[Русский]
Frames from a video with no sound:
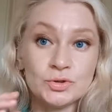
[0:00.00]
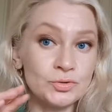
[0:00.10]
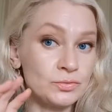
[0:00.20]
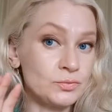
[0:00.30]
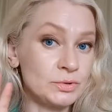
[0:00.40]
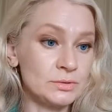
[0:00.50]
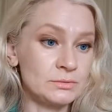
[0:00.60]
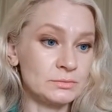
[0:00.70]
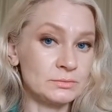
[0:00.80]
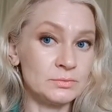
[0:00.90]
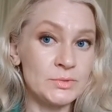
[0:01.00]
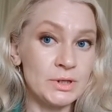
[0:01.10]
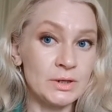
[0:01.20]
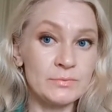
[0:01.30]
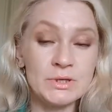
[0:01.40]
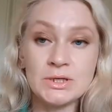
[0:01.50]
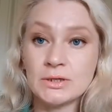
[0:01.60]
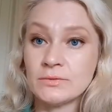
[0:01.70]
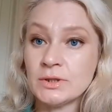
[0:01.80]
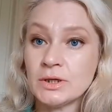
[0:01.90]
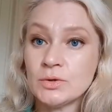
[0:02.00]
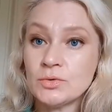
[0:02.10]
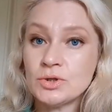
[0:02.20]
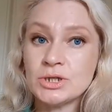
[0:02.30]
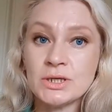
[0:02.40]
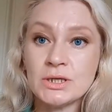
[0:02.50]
что вот э, у меня комбинированная кожа,